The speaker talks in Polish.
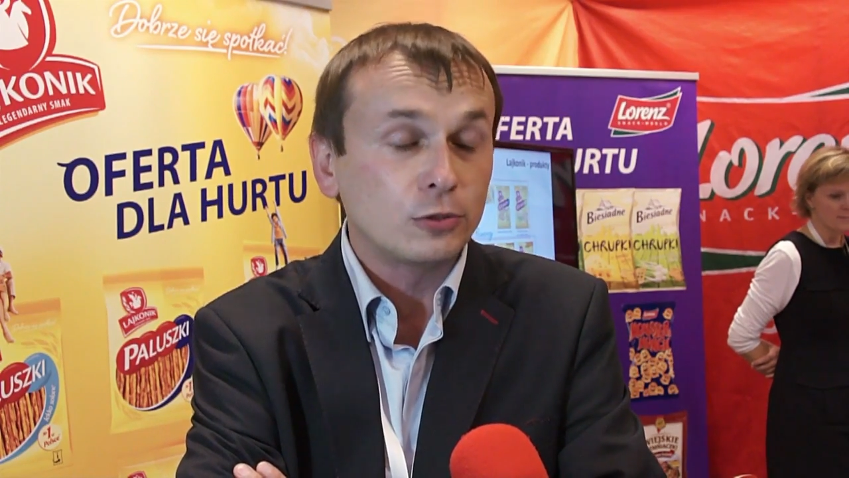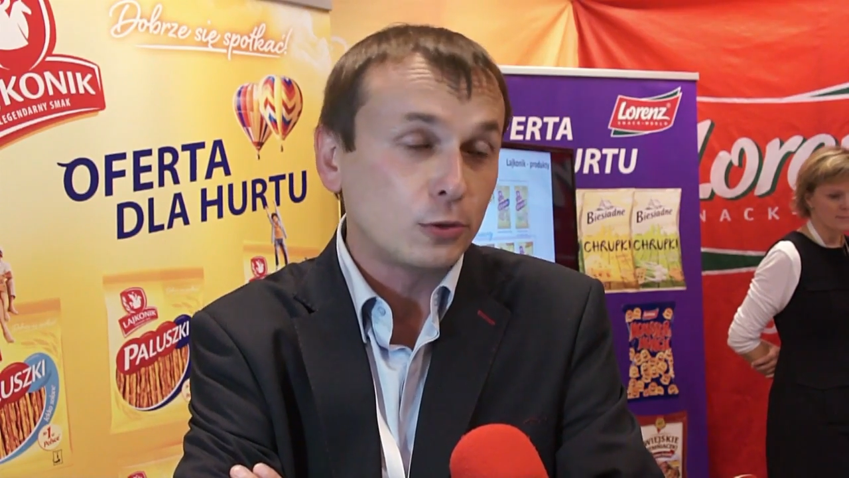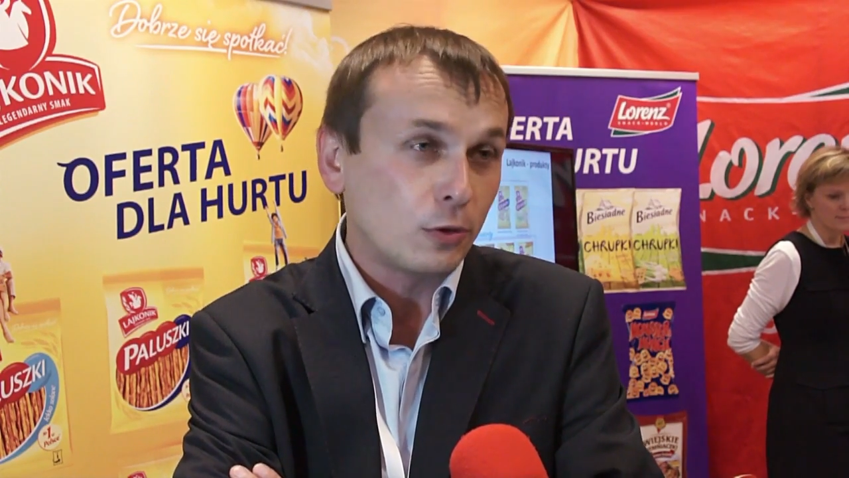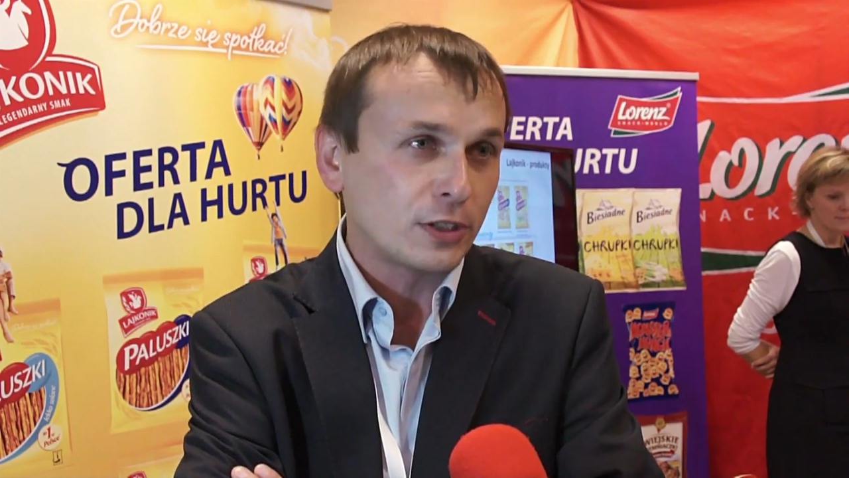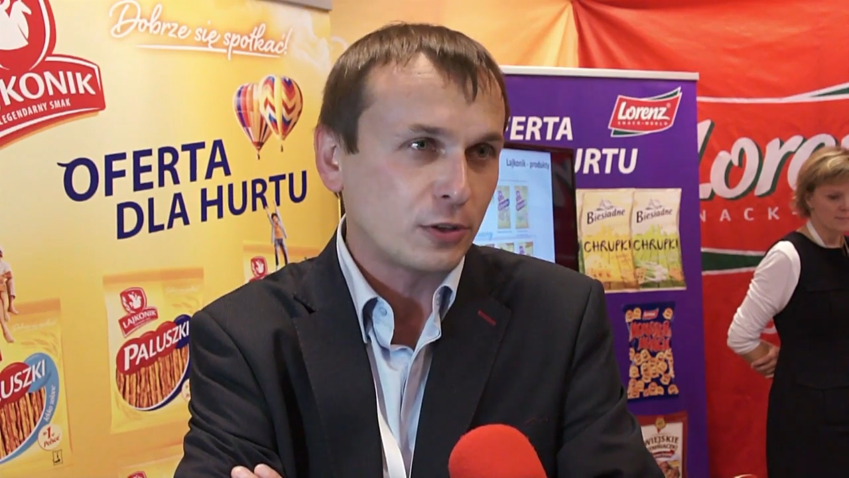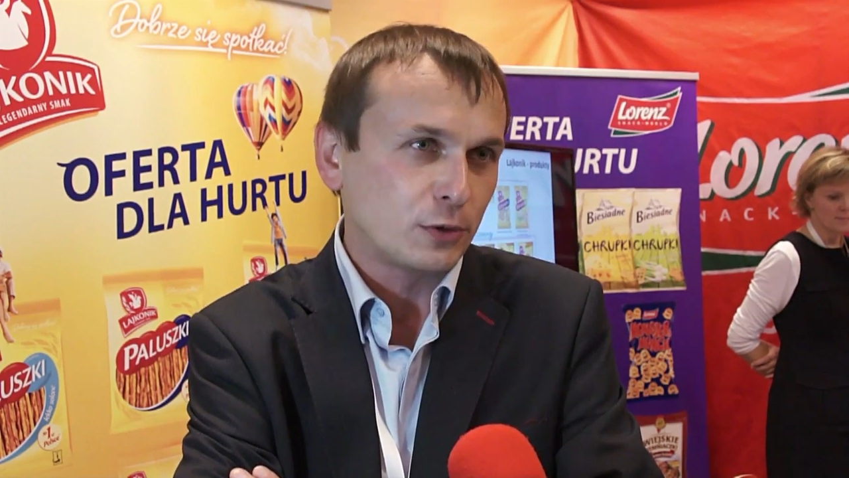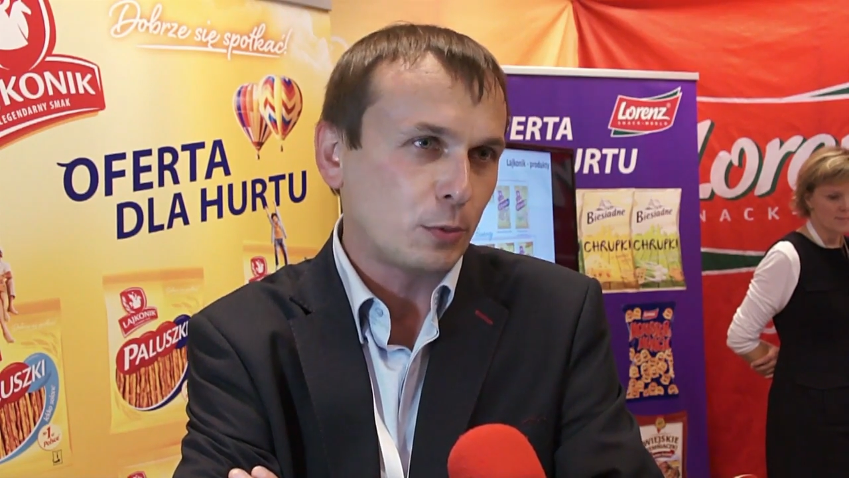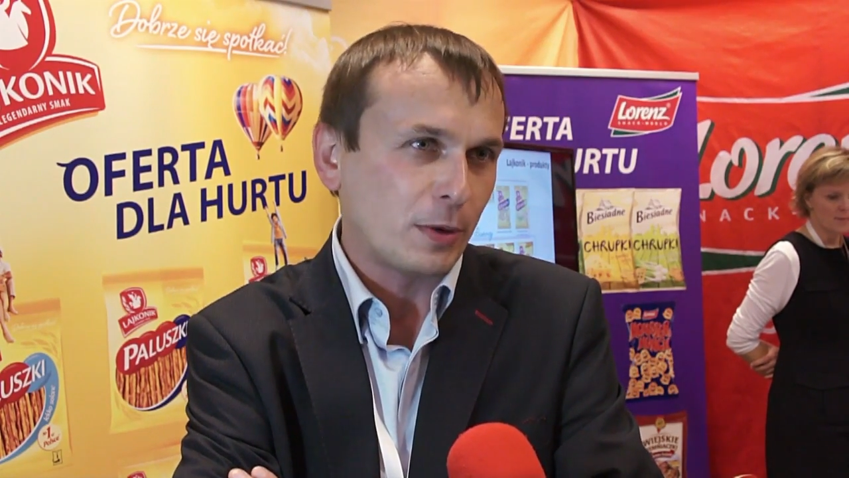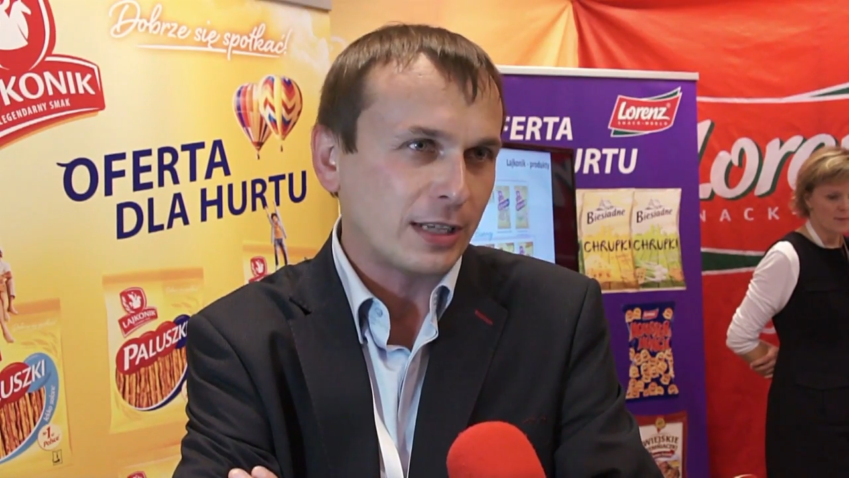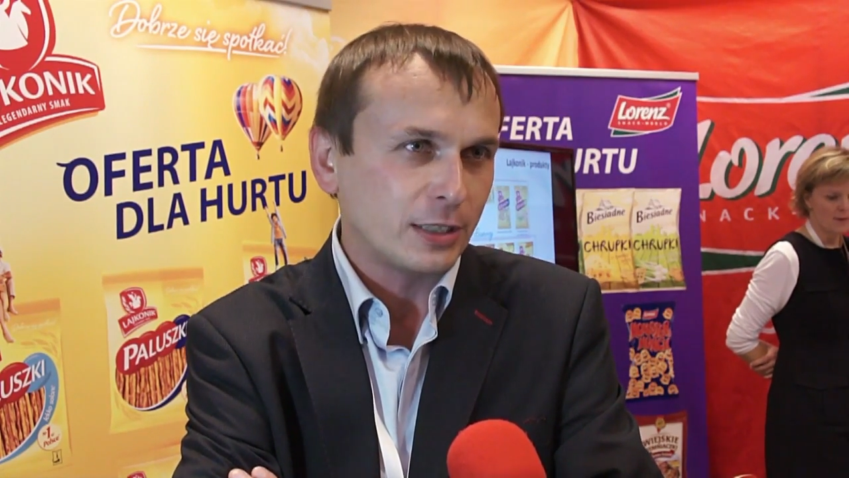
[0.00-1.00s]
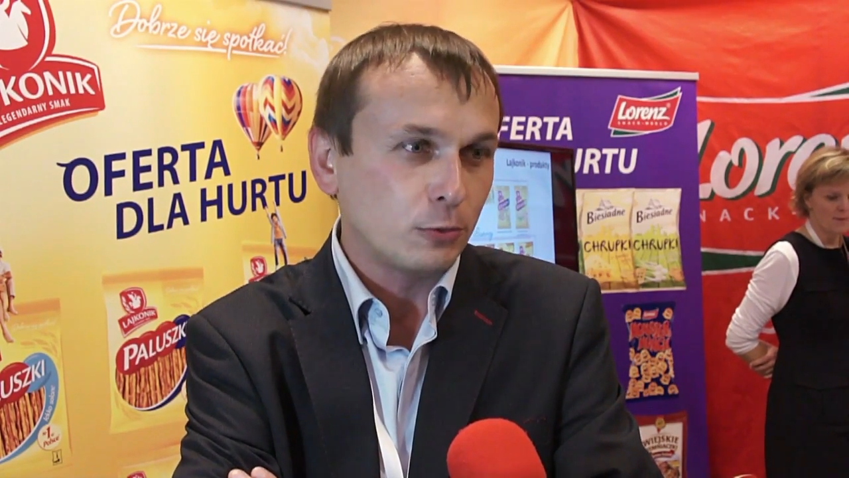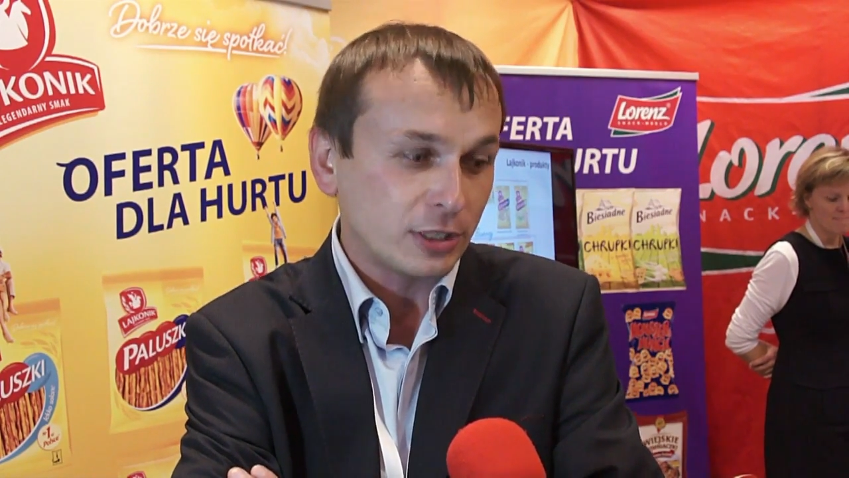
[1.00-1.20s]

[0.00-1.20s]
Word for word: kontynuować tą współpracę i